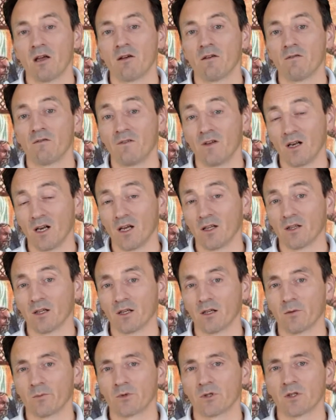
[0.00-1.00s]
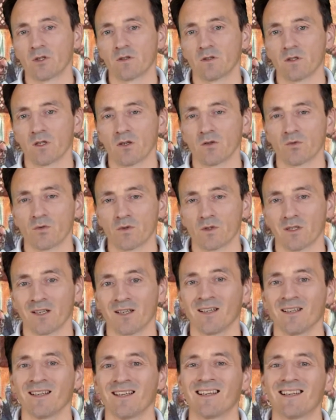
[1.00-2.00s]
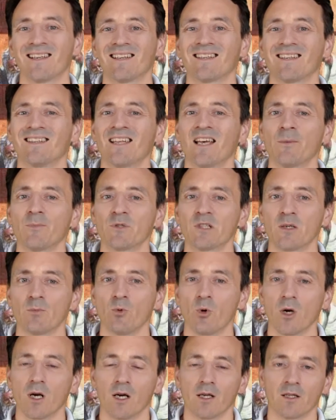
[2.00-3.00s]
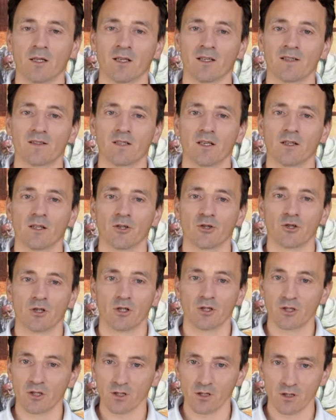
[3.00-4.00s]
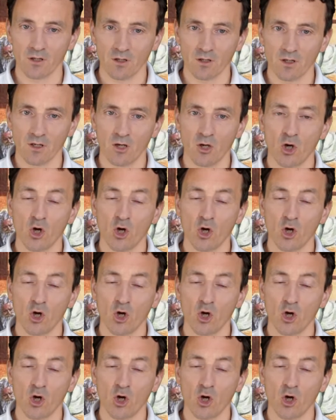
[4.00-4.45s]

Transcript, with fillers: wylanej przez Jezusa na przebłaganie za nasze grzechy,